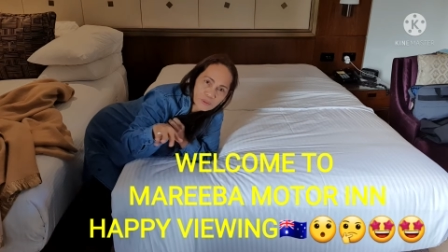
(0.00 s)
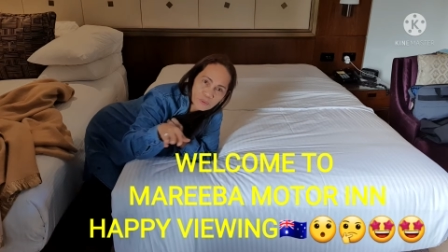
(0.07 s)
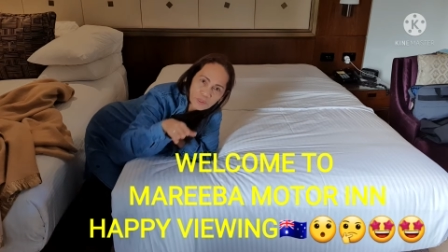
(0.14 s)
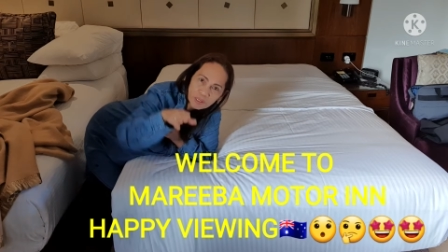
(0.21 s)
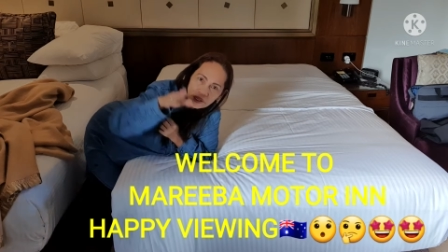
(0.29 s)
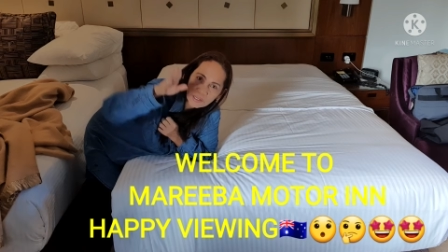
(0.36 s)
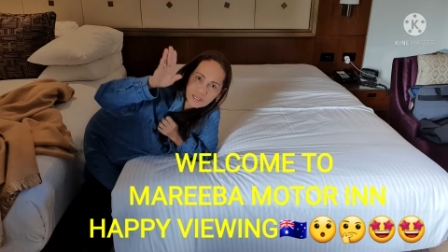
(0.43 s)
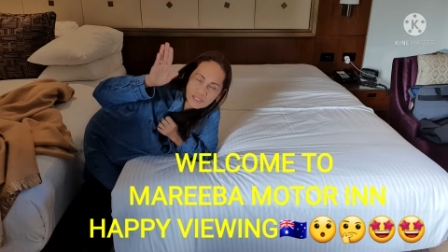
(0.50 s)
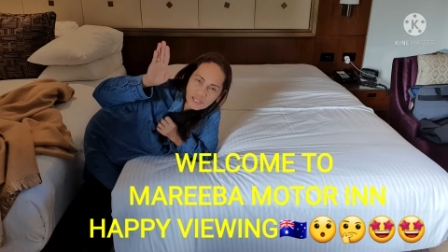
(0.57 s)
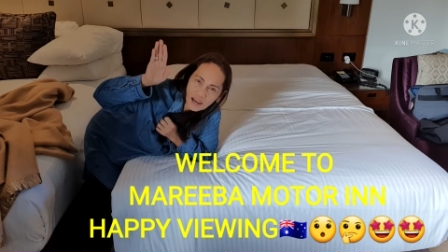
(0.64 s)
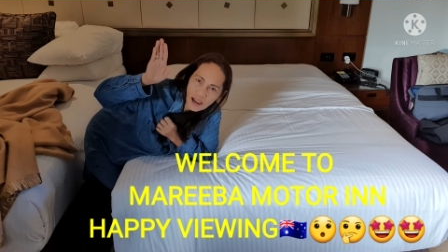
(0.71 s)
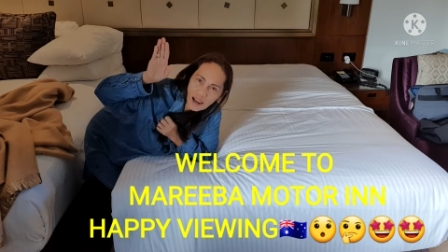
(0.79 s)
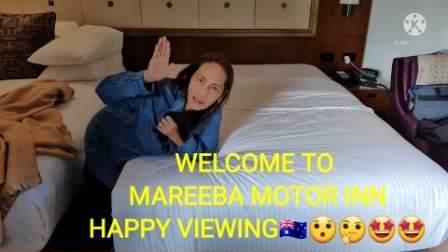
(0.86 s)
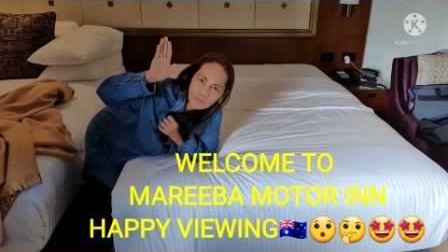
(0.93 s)
yung hindi
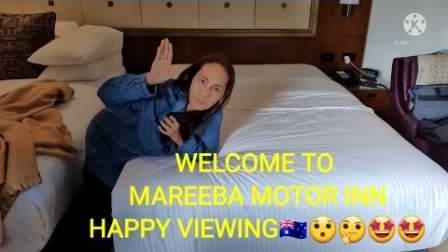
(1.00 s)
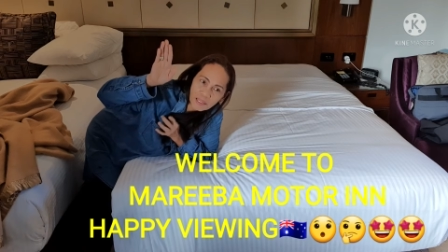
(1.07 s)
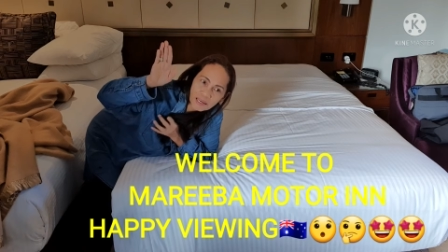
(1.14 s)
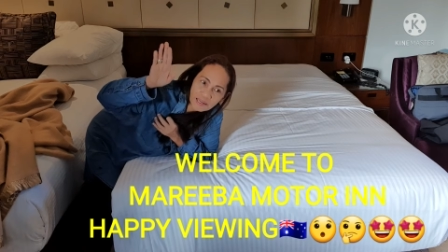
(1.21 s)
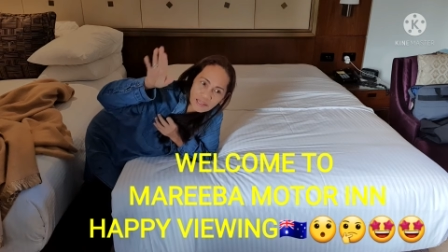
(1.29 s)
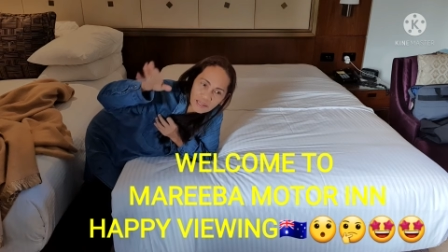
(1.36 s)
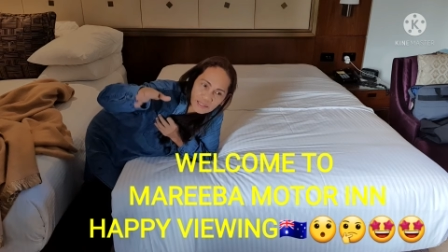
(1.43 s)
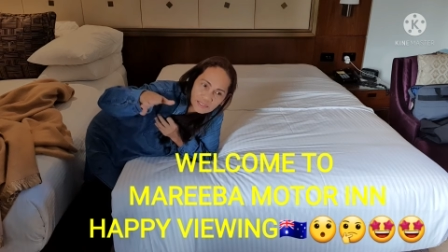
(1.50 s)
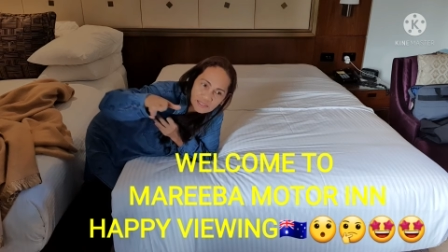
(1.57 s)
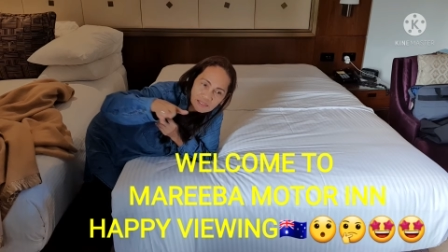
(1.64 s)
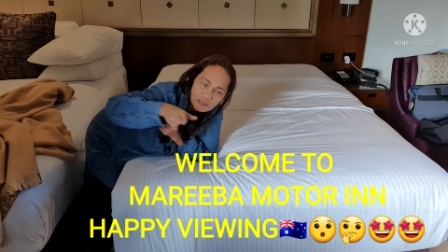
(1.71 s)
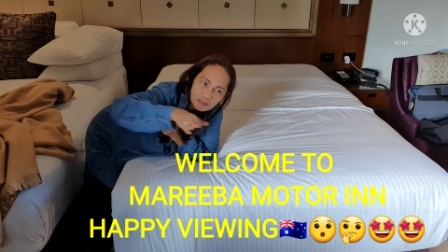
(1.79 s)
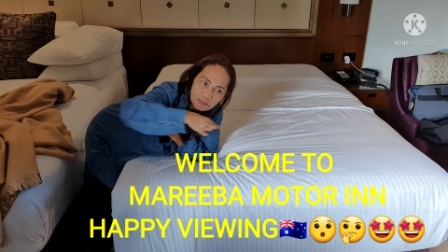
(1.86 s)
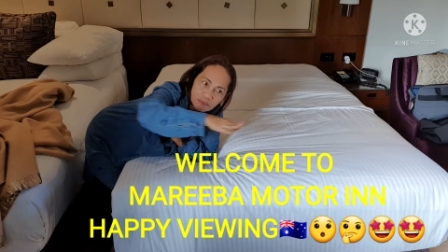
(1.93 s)
siya high buildings,
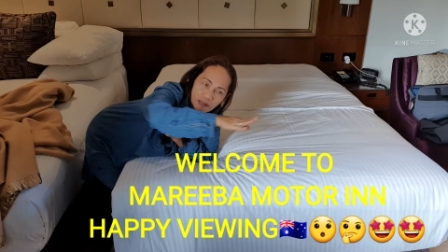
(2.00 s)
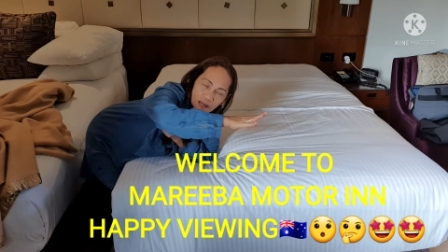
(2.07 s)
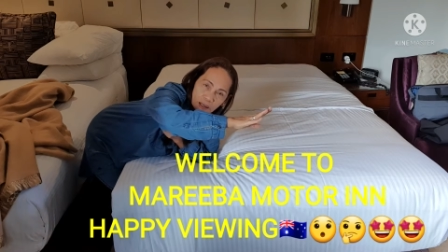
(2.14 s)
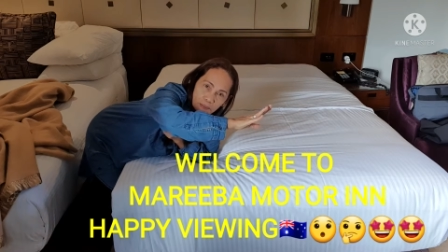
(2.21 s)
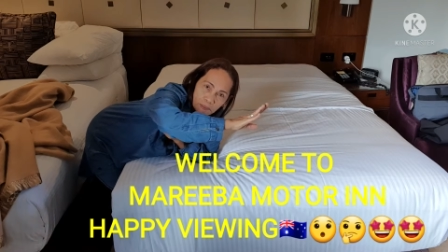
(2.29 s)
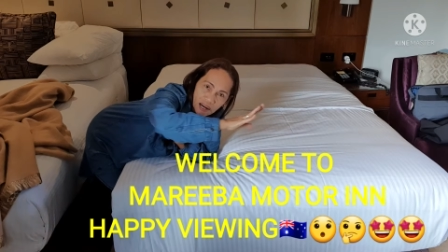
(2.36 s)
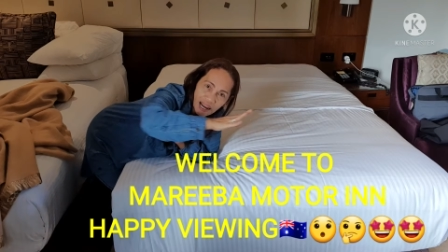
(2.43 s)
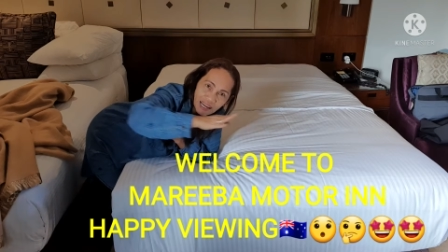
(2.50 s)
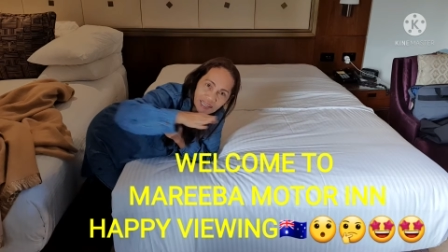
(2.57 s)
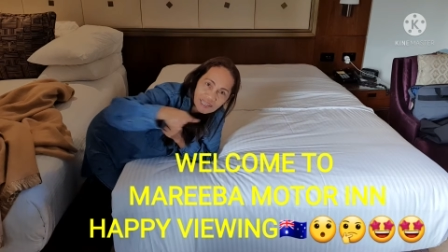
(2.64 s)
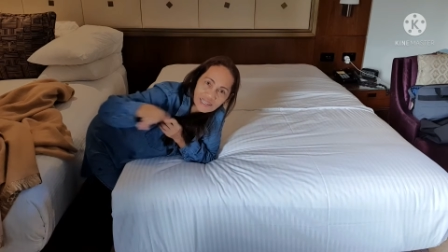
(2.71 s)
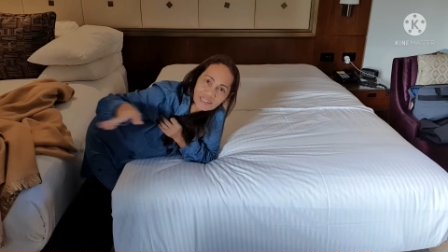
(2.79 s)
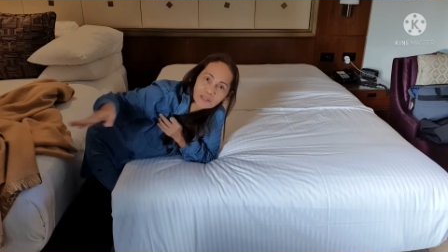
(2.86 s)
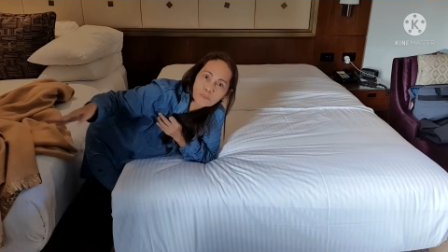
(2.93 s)
yung mga
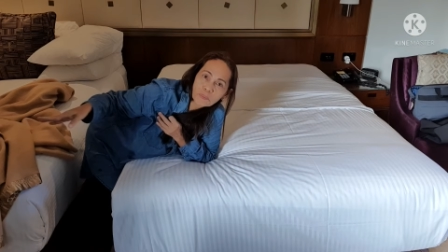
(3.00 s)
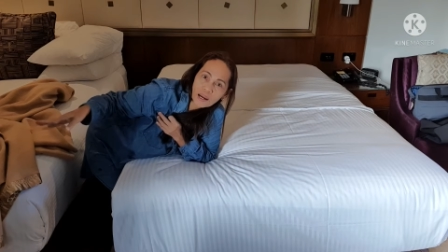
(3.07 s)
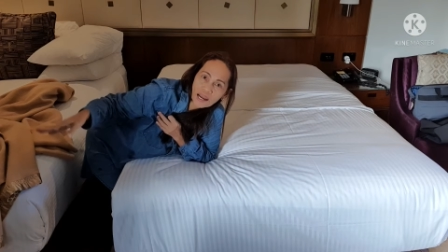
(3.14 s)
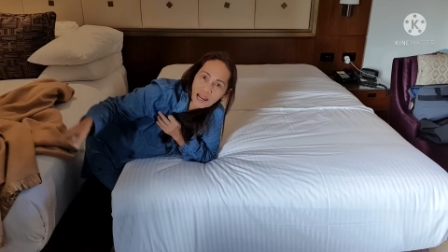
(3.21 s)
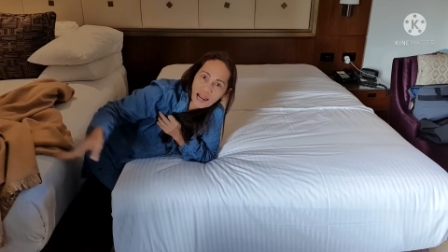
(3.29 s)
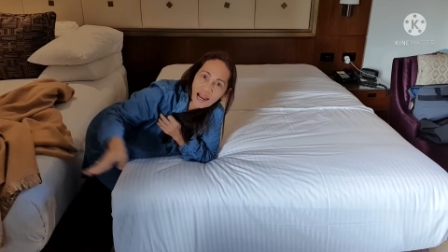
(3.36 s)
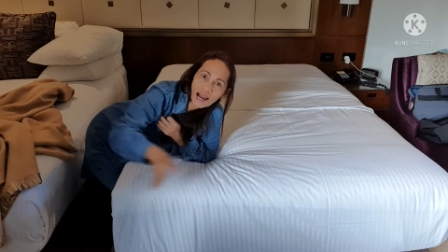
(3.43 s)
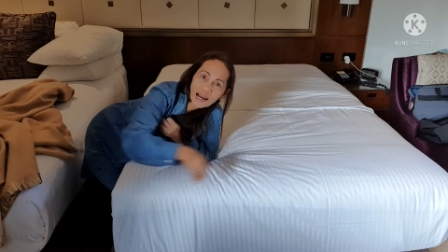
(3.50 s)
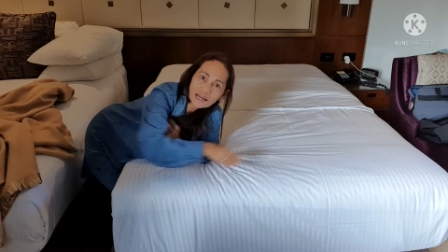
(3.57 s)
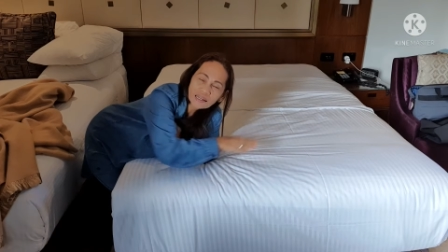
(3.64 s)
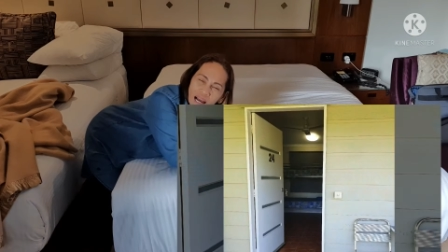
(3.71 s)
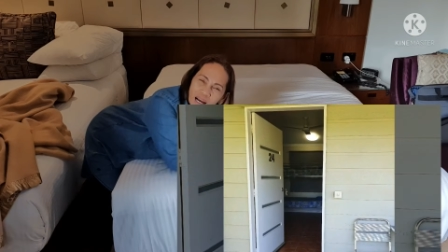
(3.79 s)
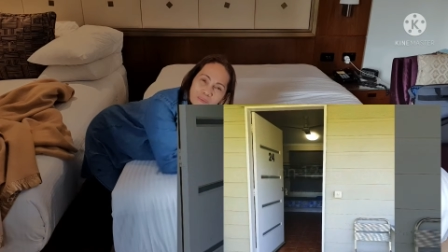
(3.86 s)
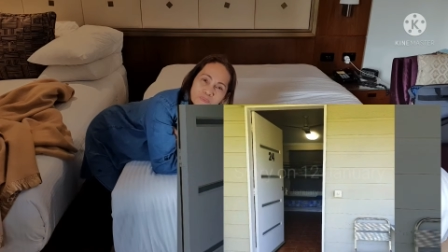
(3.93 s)
inn baga,
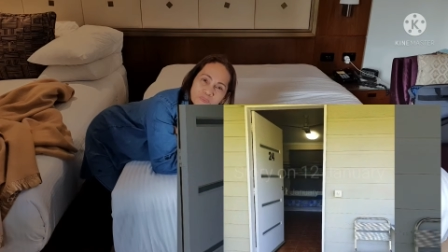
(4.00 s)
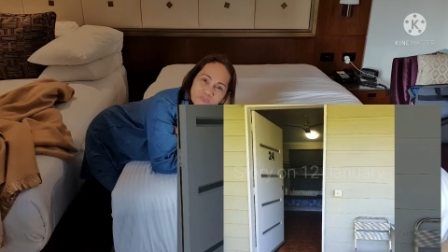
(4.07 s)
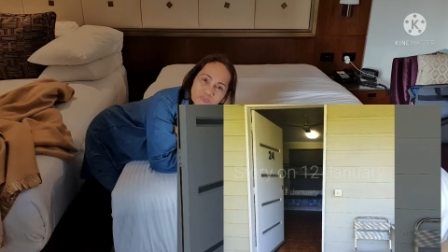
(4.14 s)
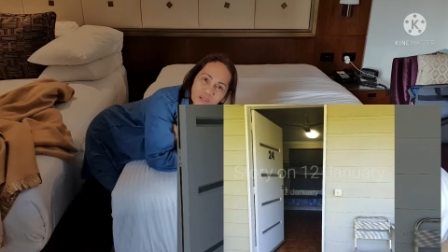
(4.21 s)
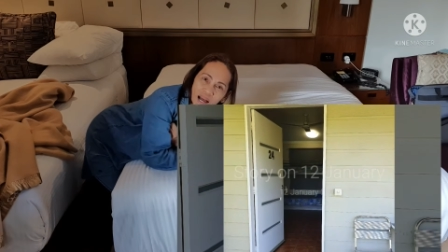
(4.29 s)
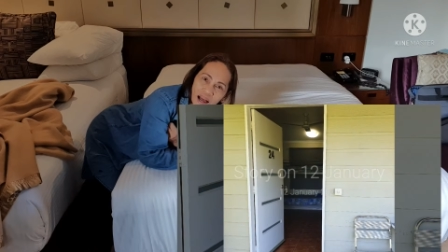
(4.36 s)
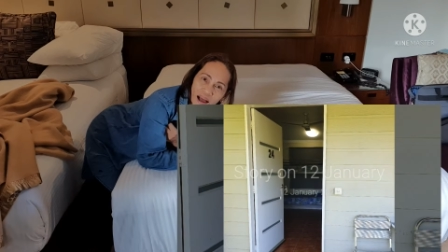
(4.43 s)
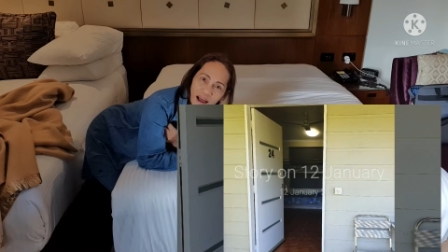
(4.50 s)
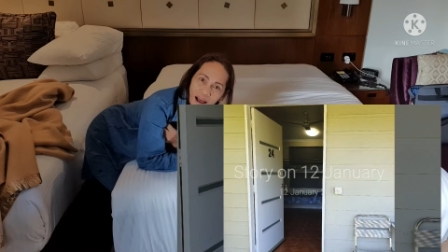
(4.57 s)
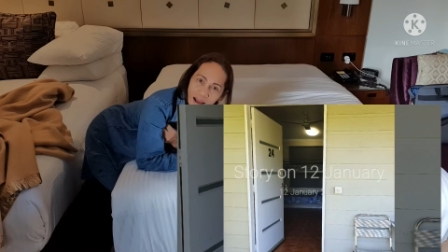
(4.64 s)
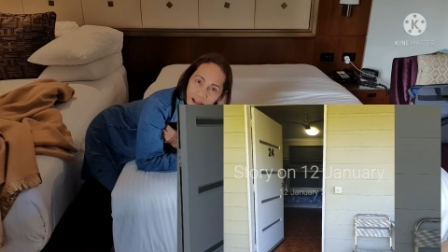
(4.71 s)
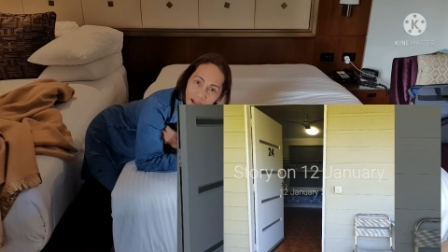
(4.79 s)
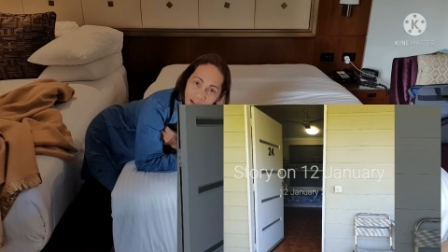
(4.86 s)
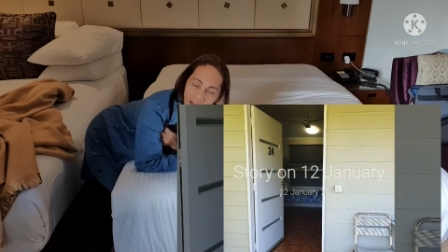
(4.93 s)
um,
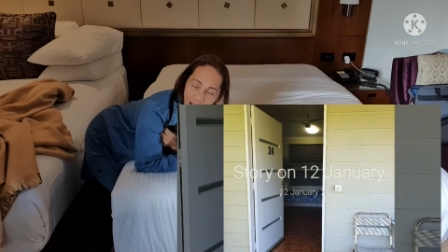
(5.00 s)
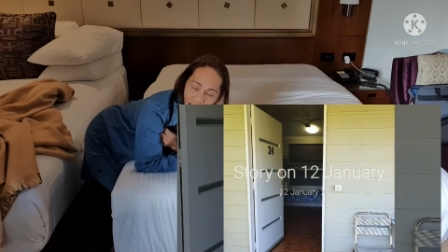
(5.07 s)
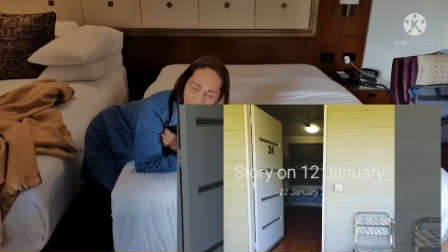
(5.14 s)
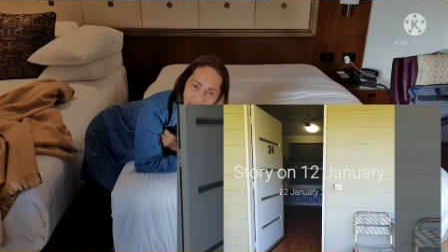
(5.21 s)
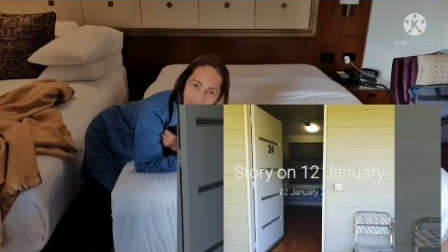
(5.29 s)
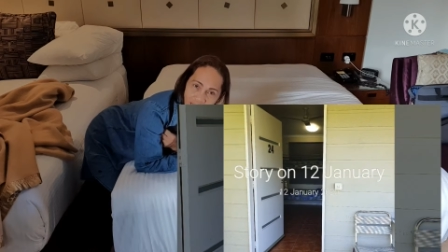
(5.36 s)
ang